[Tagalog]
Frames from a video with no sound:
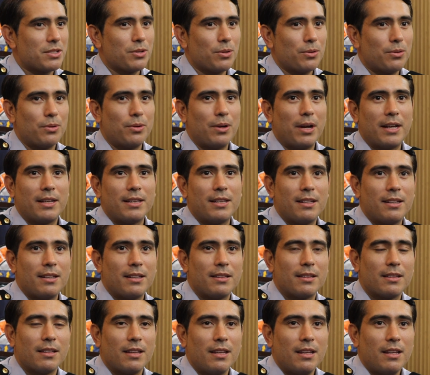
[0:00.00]
so I
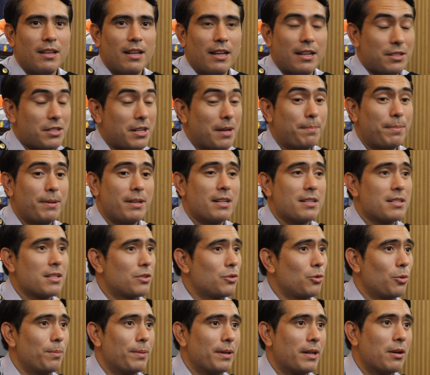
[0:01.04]
didn't, and syempre nasa
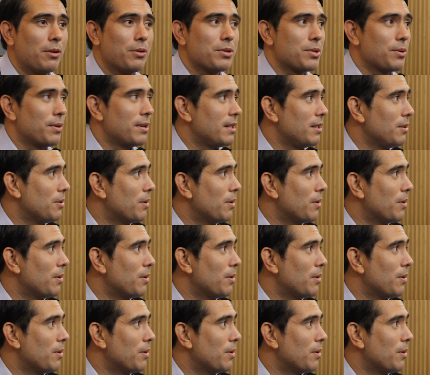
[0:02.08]
tubig ako so hindi